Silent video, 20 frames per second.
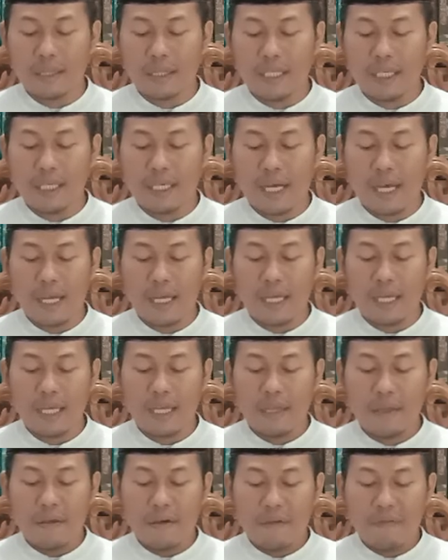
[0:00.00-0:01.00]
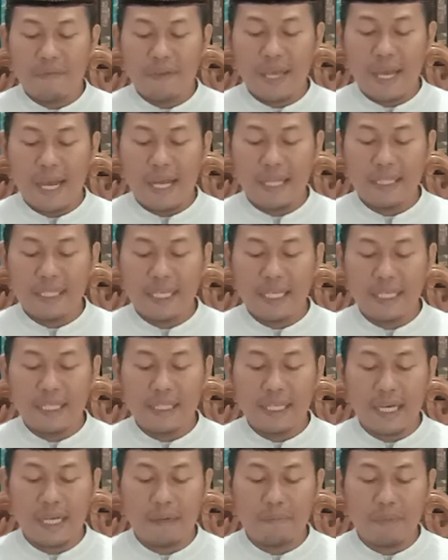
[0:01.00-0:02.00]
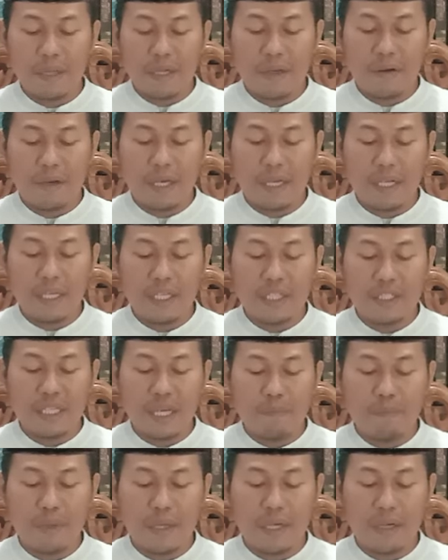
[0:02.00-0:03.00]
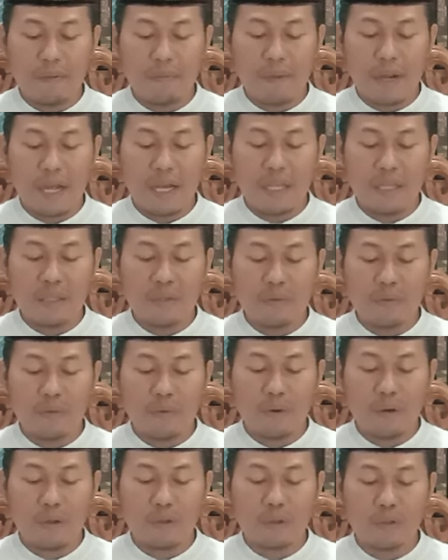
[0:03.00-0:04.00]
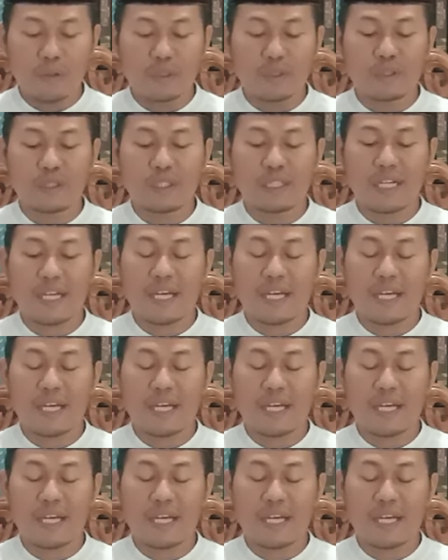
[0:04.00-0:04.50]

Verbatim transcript: tika bihadihi dar min ghairi hijabin ma'zuratun.